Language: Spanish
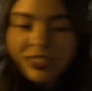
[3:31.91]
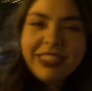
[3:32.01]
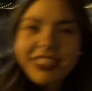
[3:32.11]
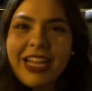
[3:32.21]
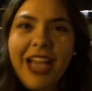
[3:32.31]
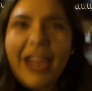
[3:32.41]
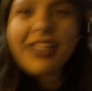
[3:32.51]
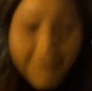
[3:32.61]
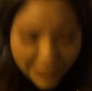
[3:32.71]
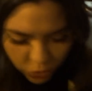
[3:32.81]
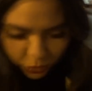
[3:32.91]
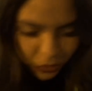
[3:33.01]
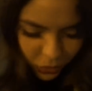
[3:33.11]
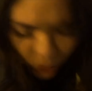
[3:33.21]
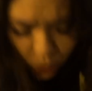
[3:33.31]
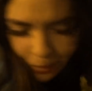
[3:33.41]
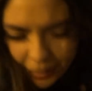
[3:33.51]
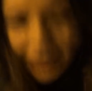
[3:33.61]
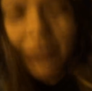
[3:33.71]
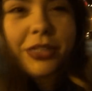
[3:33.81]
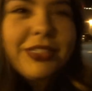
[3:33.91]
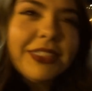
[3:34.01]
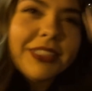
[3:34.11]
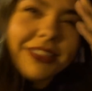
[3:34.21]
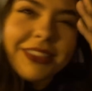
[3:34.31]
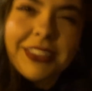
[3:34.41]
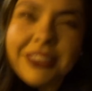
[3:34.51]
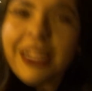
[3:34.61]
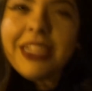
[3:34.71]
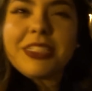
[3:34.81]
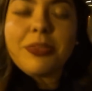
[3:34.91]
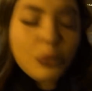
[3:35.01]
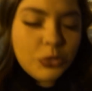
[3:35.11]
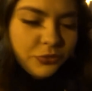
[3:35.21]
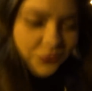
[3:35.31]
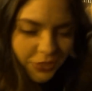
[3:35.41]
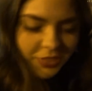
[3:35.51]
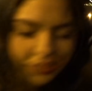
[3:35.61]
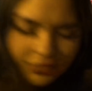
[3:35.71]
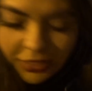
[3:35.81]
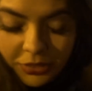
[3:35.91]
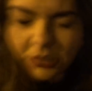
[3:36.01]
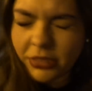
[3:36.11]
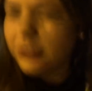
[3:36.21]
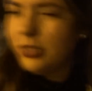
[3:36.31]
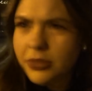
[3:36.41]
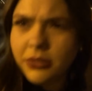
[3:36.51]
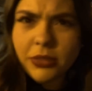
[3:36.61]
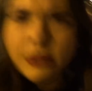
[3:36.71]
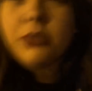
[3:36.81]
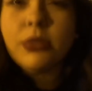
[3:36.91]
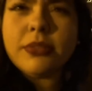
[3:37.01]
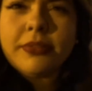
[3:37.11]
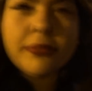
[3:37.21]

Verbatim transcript: de cenar, estuvo súper rico. Hace mucho frío en San Diego. Oh, good